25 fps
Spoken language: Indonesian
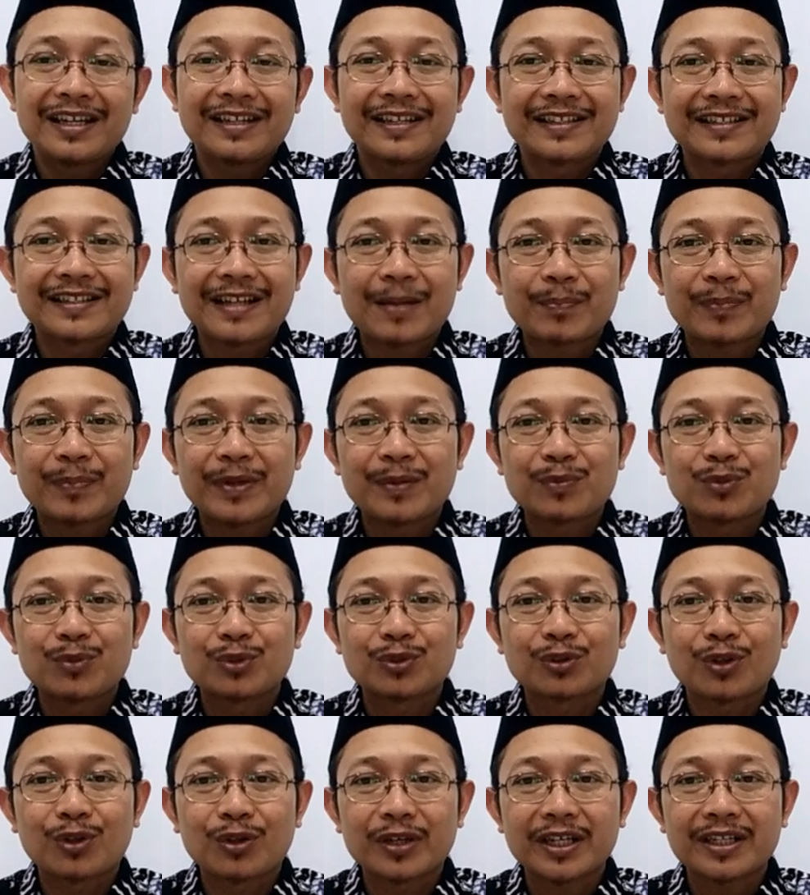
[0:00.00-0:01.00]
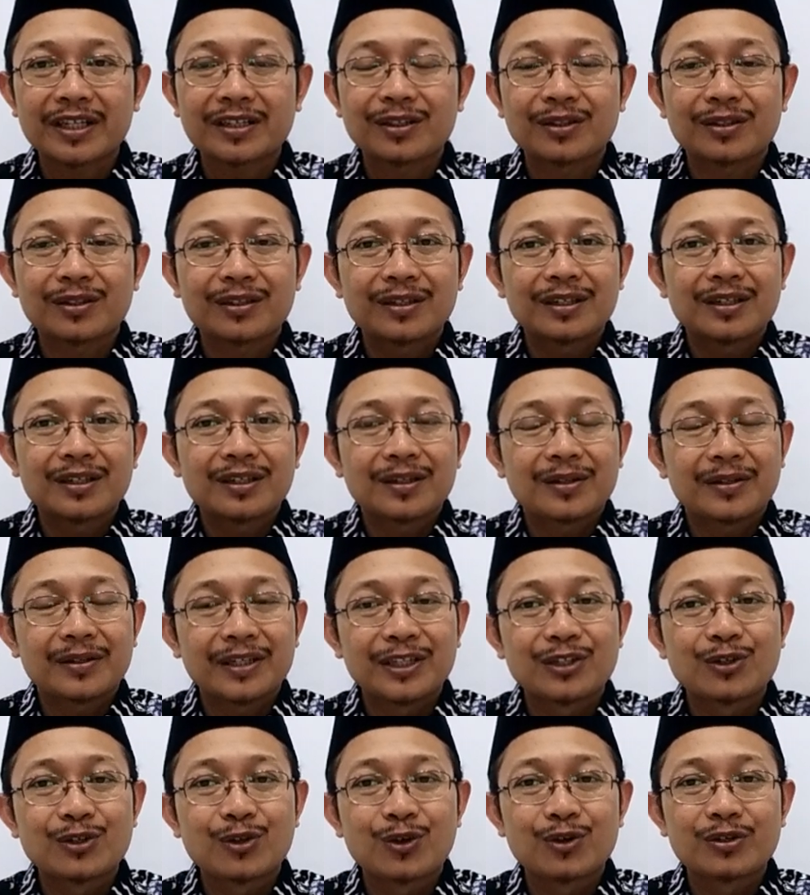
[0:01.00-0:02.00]
di samping mutorit
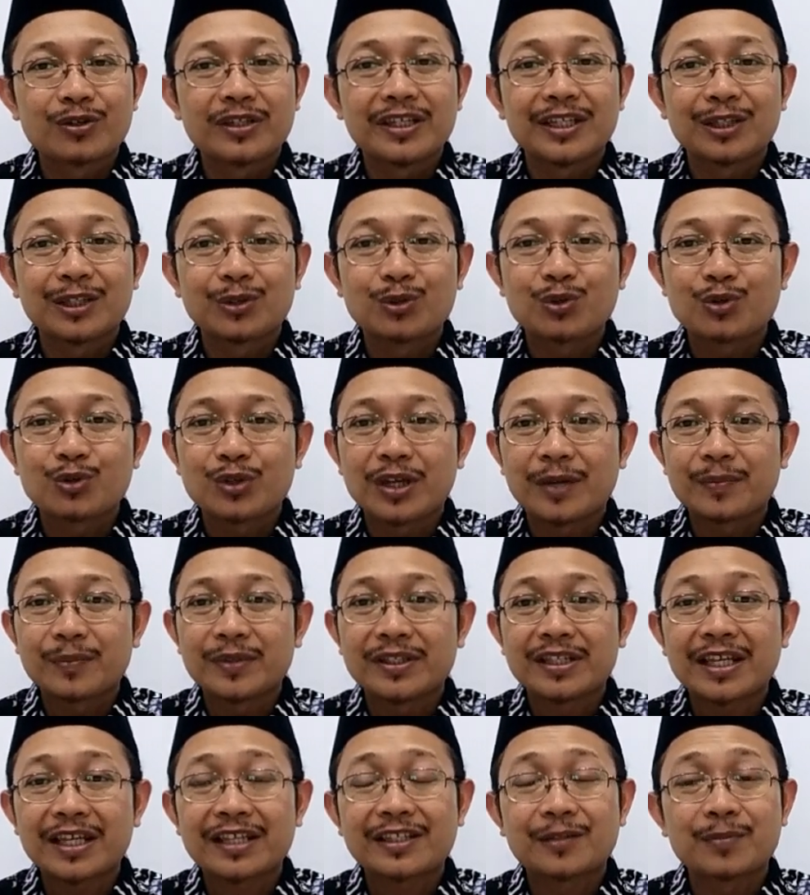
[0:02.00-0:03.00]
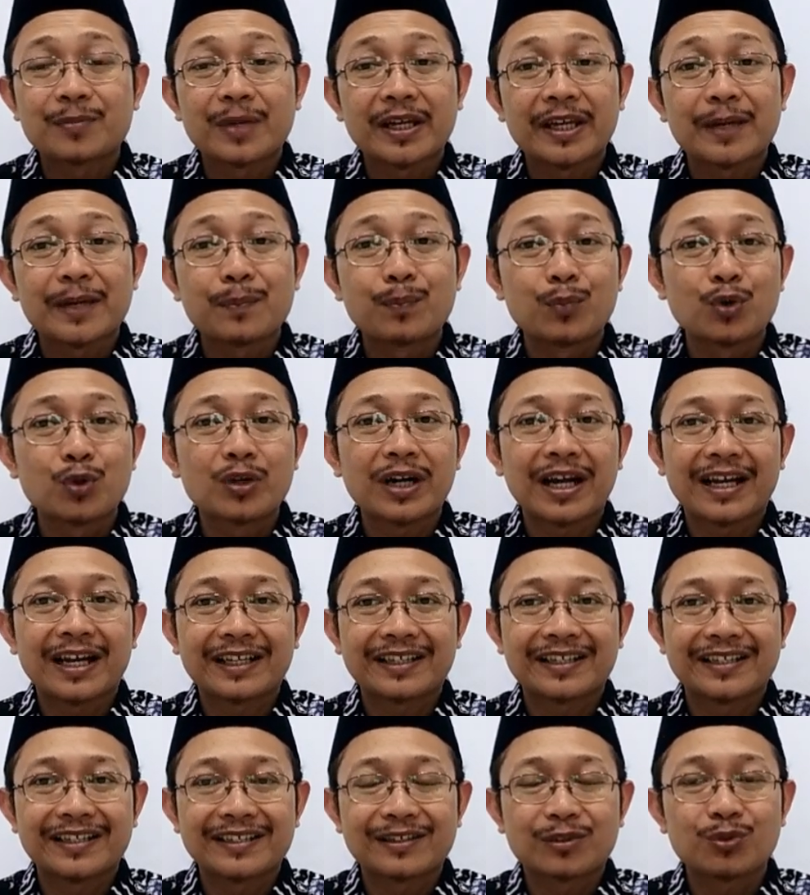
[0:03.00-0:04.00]
ideologi itu juga bisa sebagai
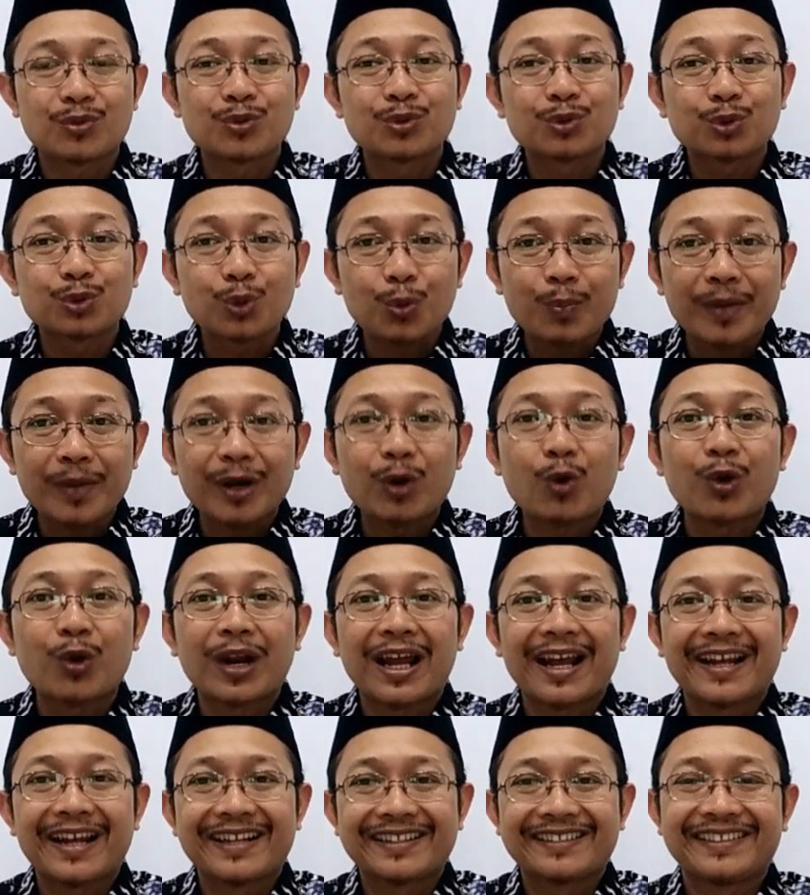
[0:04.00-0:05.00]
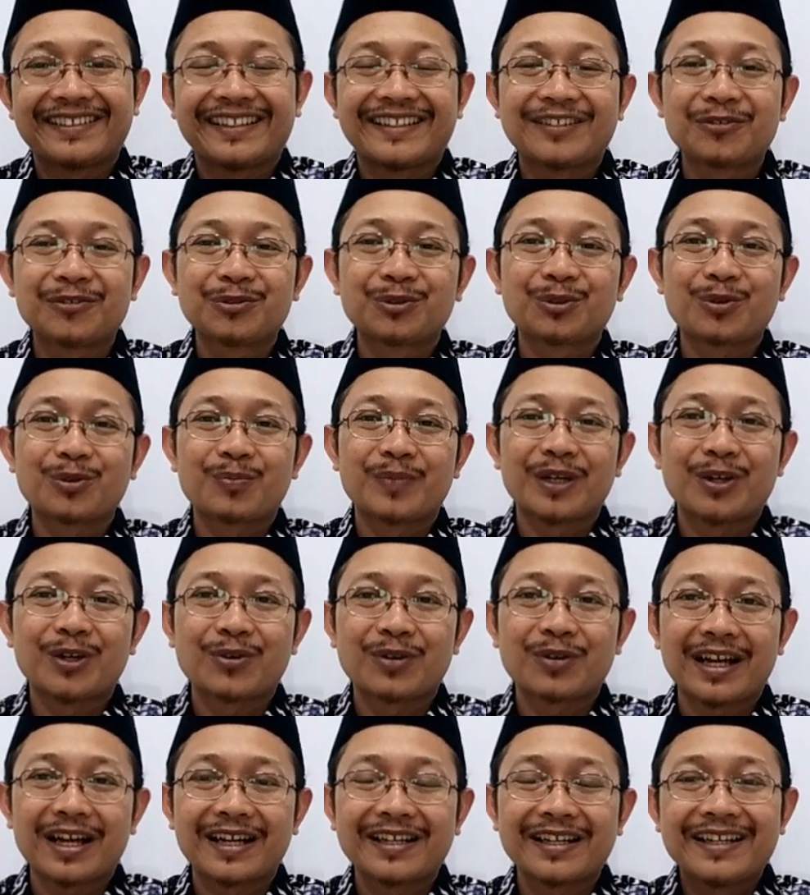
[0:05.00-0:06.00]
munakis untuk menolak nah, untuk
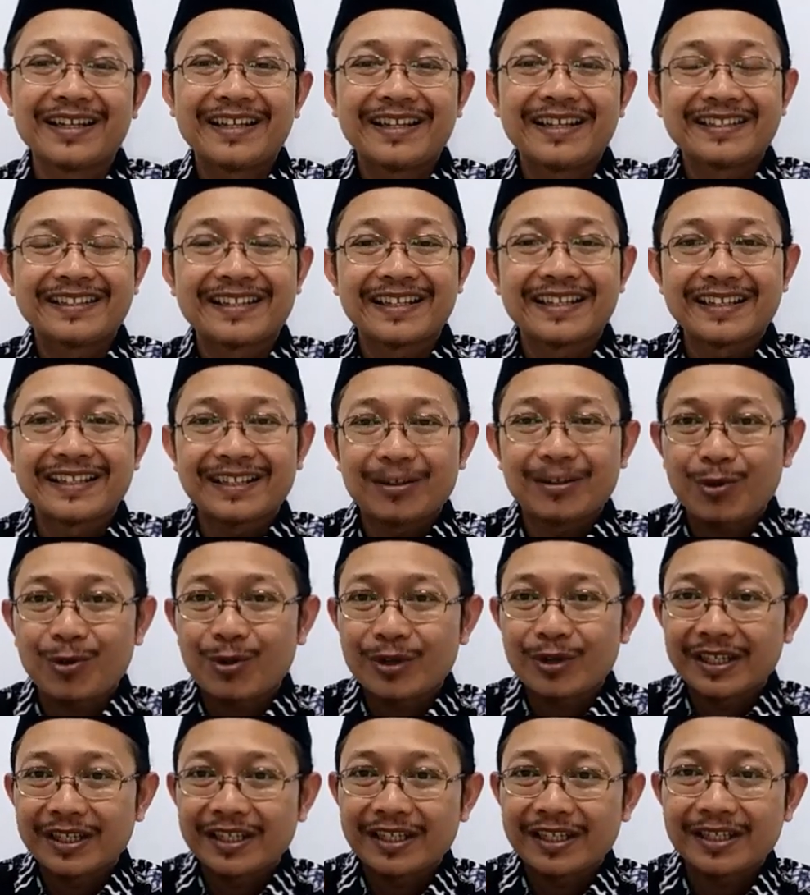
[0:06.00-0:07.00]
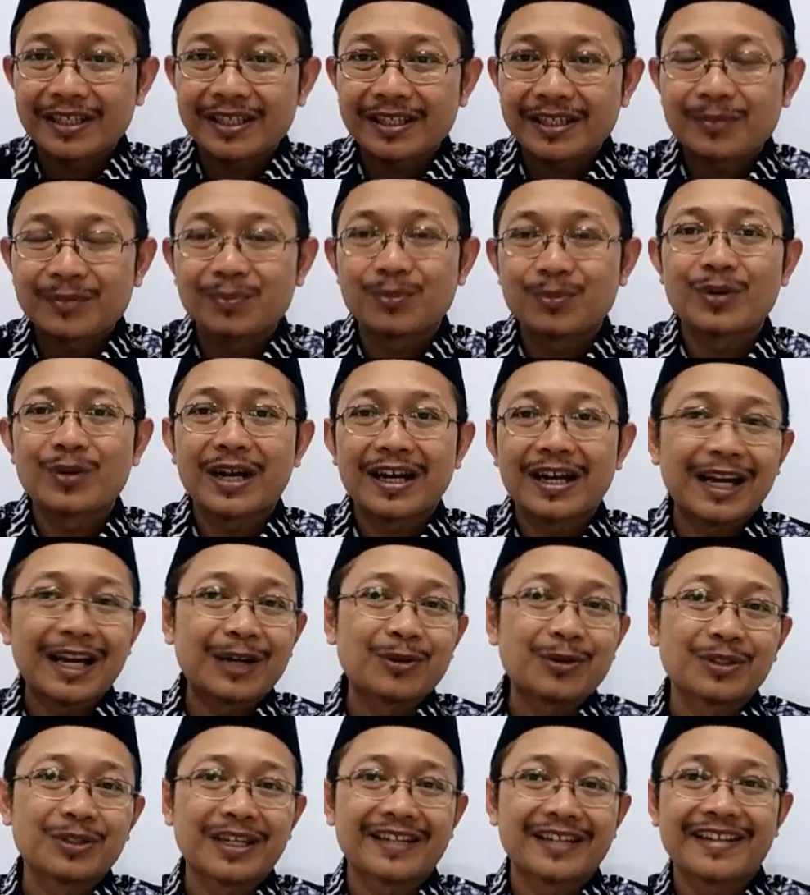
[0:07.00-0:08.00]
menolak jadi oh ini bukan
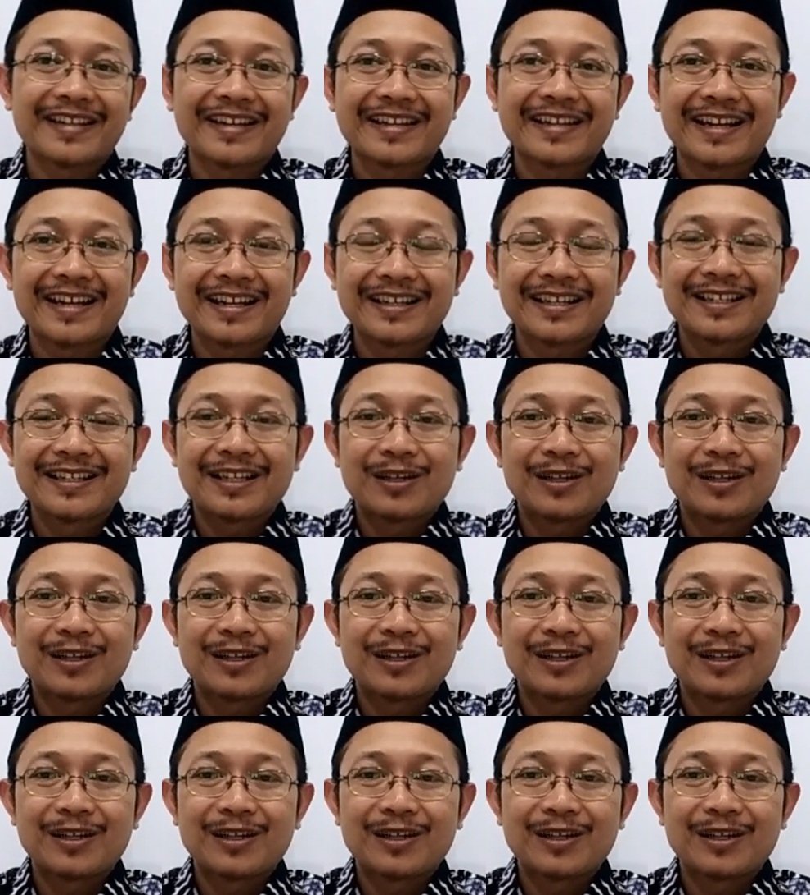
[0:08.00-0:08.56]
anggota saya